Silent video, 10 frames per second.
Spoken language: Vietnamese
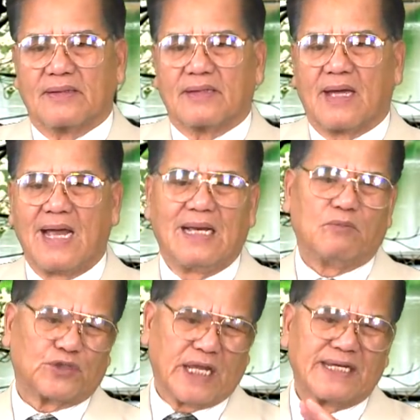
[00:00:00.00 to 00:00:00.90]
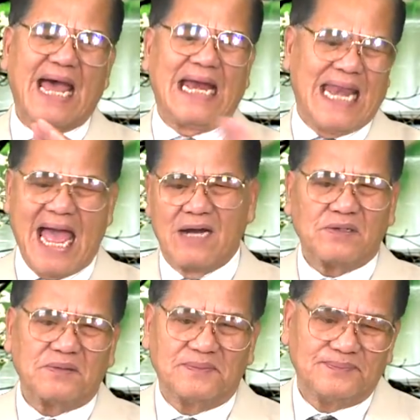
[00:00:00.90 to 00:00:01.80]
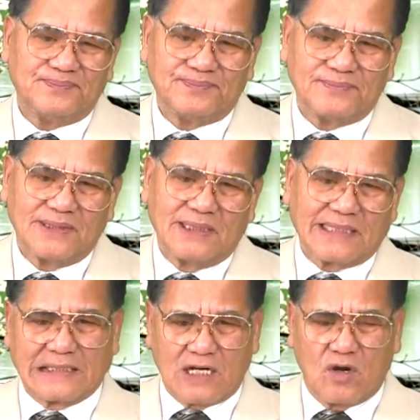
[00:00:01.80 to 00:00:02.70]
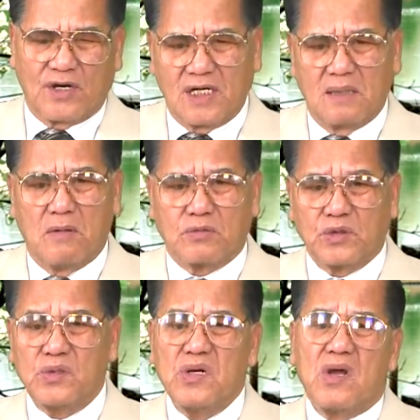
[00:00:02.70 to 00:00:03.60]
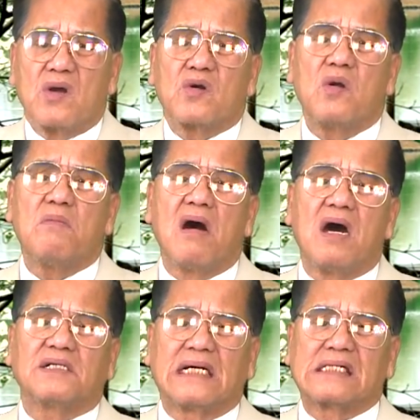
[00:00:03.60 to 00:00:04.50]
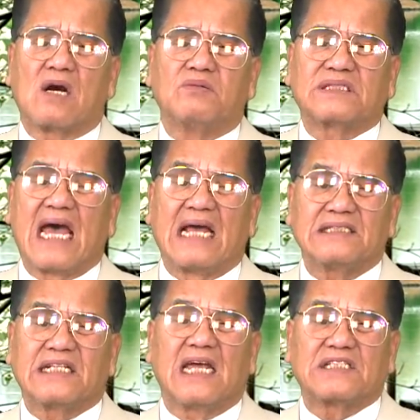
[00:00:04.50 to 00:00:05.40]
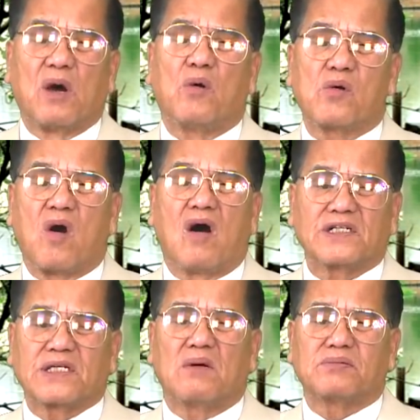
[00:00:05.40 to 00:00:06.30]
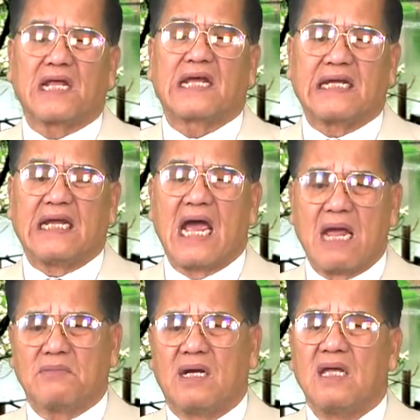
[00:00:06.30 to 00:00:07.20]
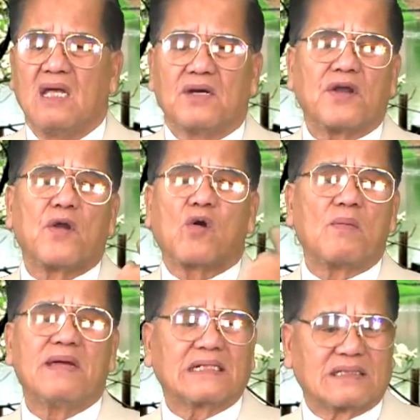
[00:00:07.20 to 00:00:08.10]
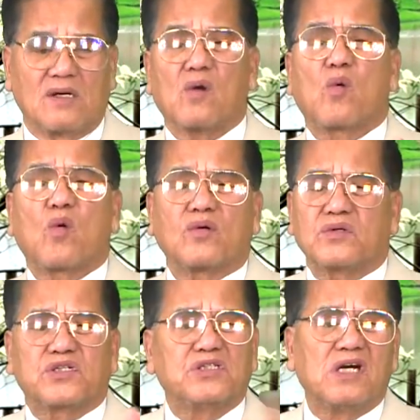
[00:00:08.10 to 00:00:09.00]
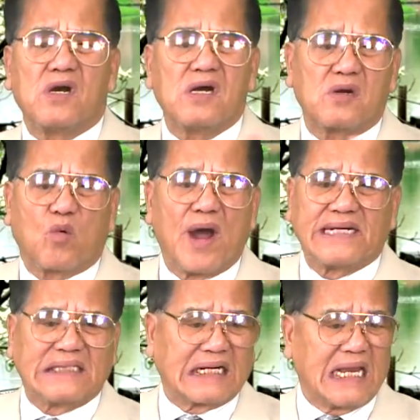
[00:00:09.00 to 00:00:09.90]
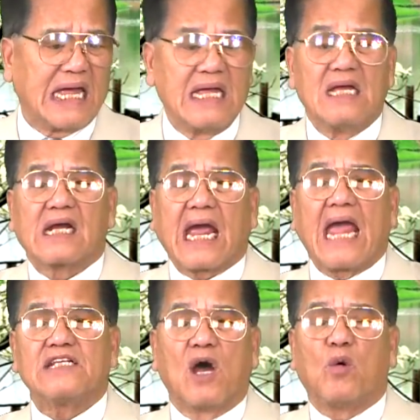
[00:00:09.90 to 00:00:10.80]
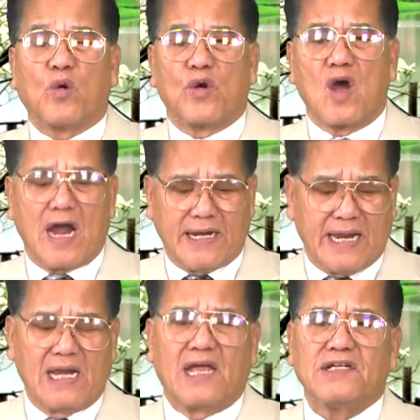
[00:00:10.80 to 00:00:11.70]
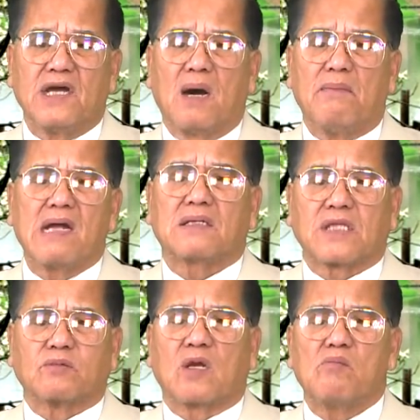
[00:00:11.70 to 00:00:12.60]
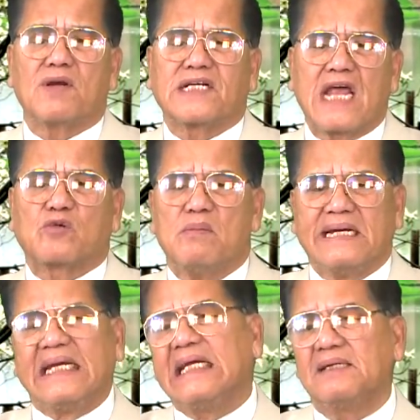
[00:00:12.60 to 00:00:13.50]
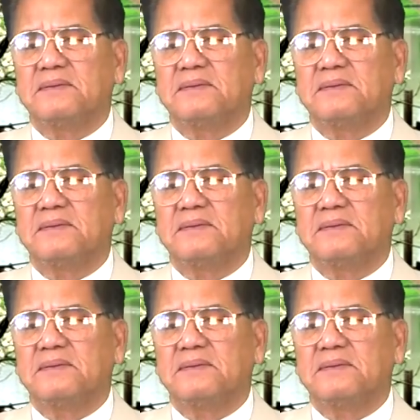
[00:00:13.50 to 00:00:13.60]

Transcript: hay là một tên đại láo. Tại sao gọi nó là mộng du? Nó mơ rằng Cộng sản sẽ giàu có trong thế kỷ 20. Nó đâu có biết, nó chưa quên rằng là cái giàu của nó ngày nay là nhờ mấy ông tổng thống mất nét của Mỹ.